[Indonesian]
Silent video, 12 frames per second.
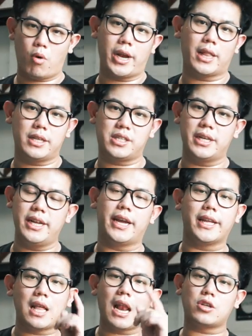mau lihat di sini
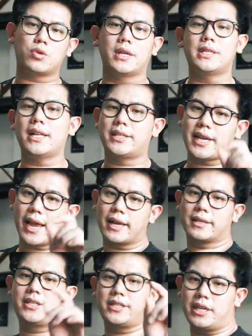kita langsung aja
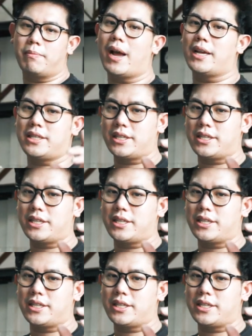cek sisi by